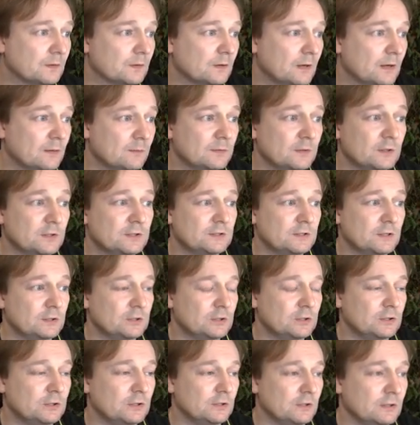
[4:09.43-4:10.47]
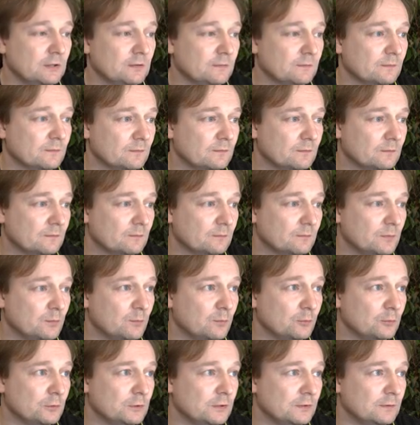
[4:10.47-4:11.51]
AMD64 э, а по
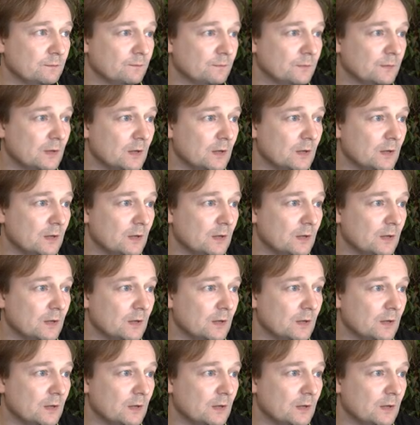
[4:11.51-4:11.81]
пути.